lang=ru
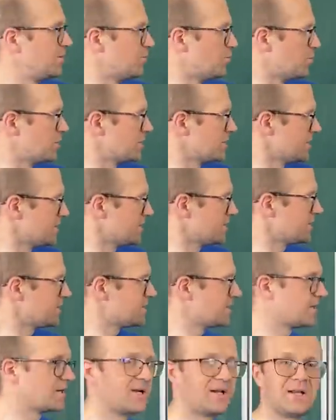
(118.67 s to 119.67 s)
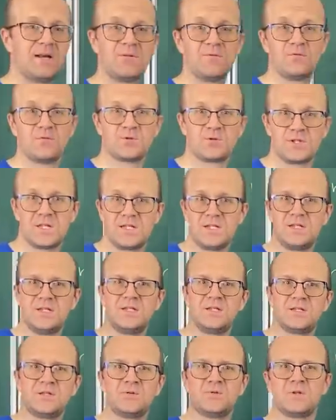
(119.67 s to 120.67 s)
и можно на халяву узнать
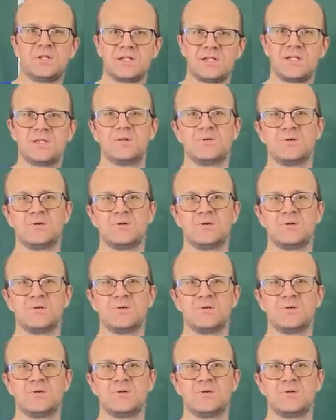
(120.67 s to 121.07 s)
истину, если